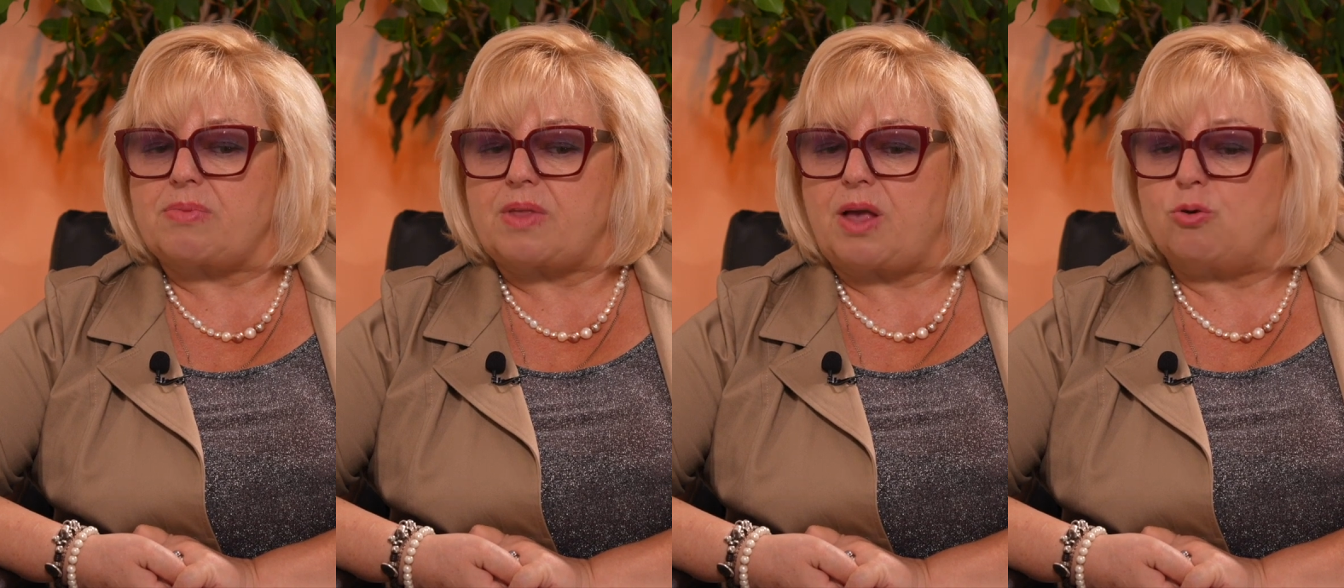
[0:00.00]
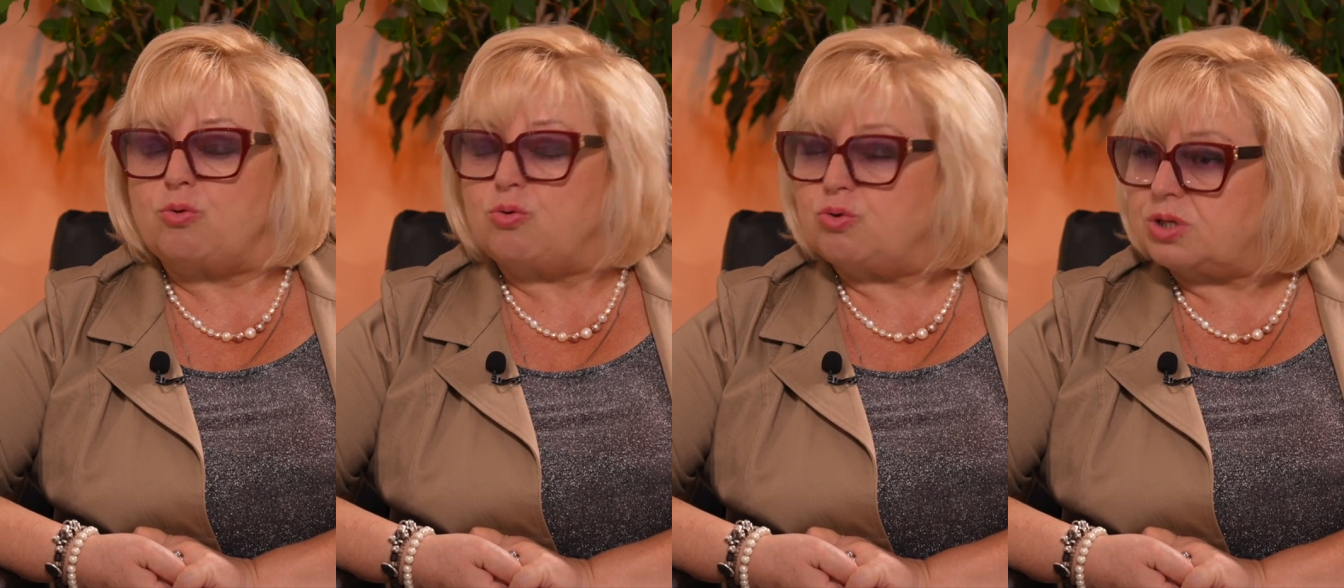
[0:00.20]

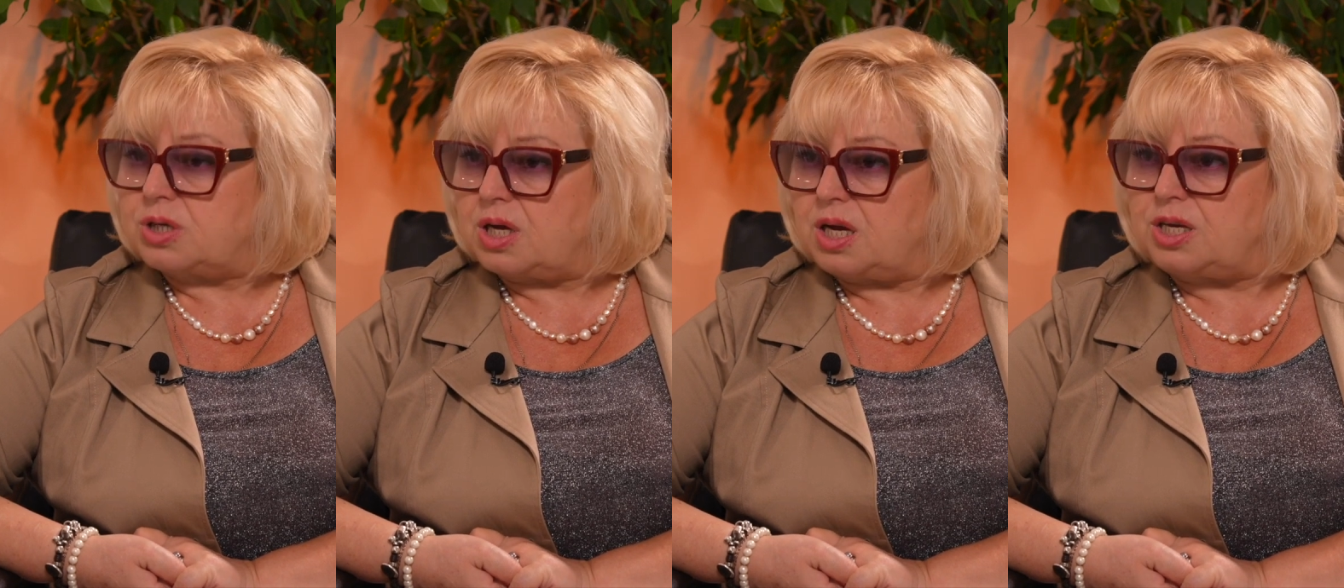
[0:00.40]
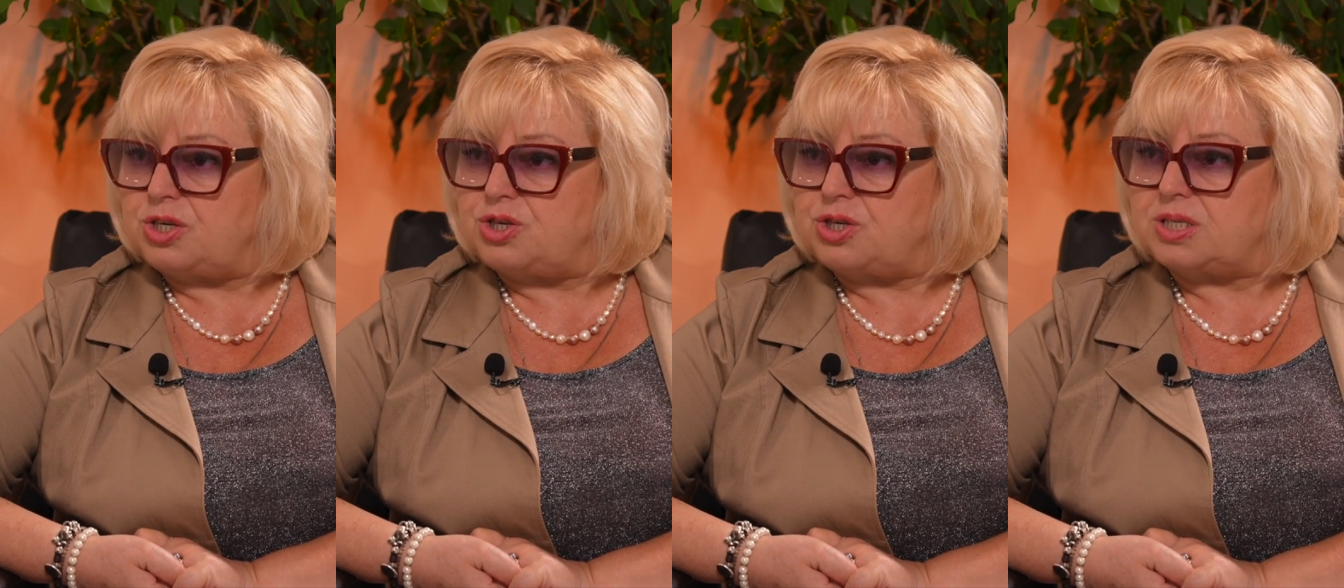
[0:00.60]

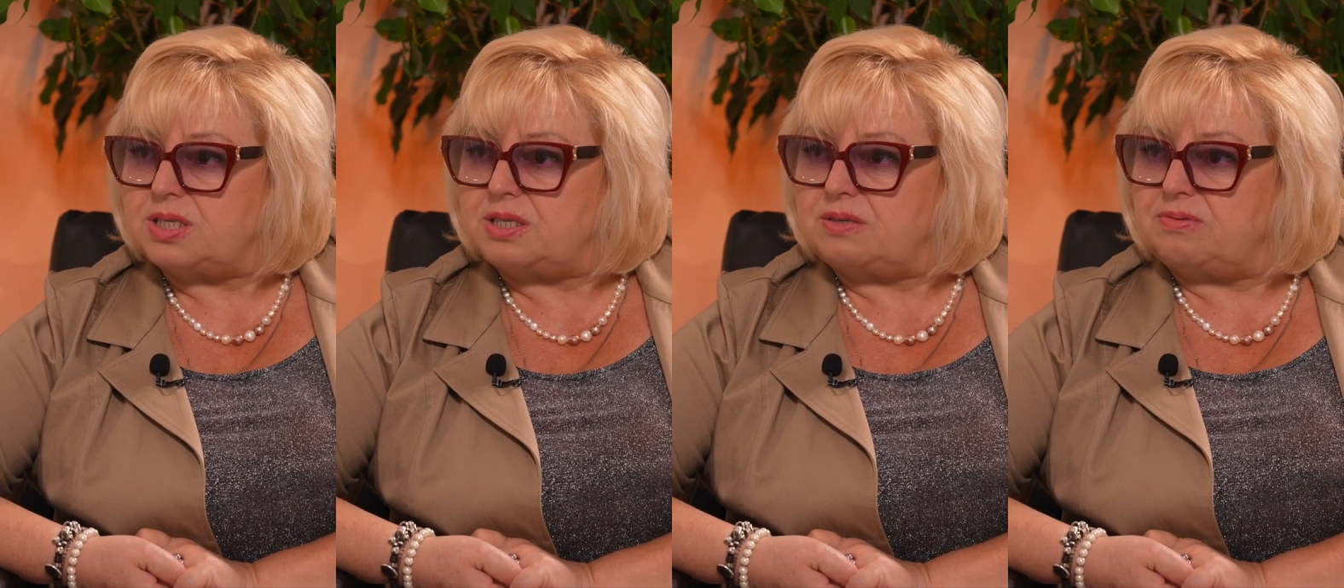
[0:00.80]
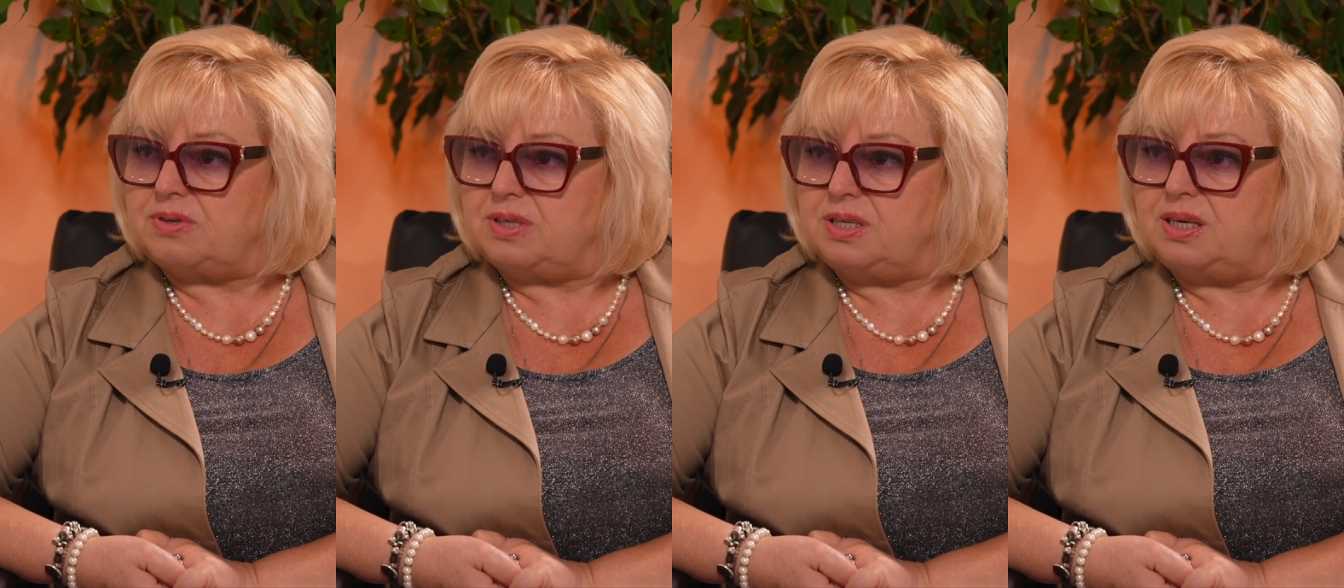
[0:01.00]

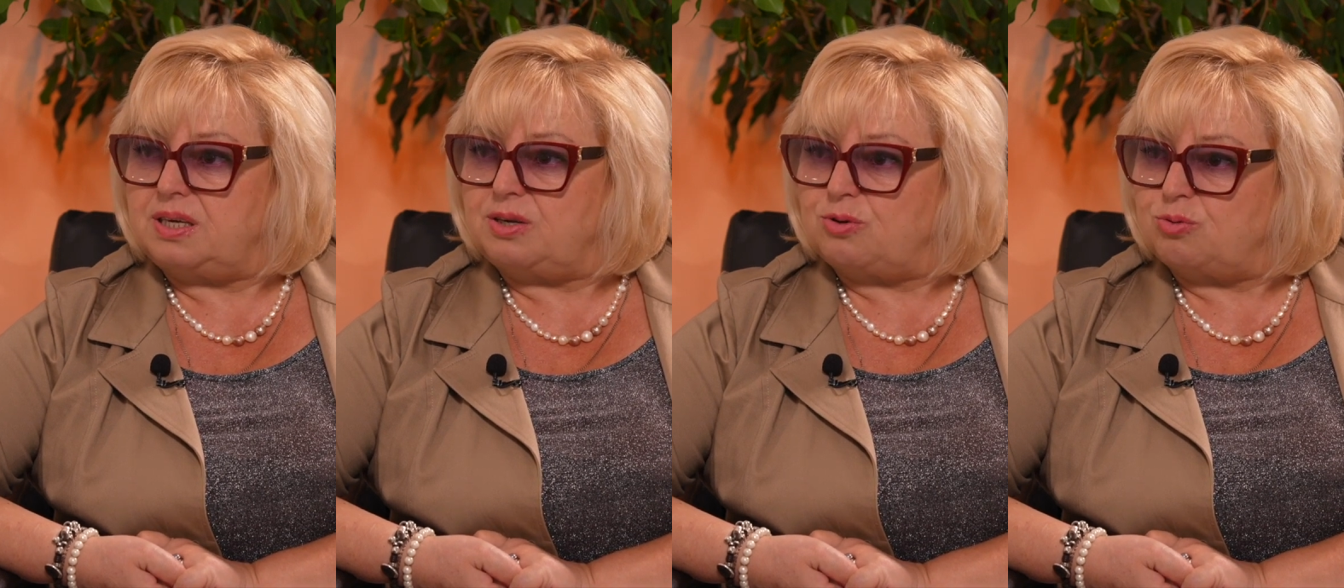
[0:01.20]
Роскачество, да,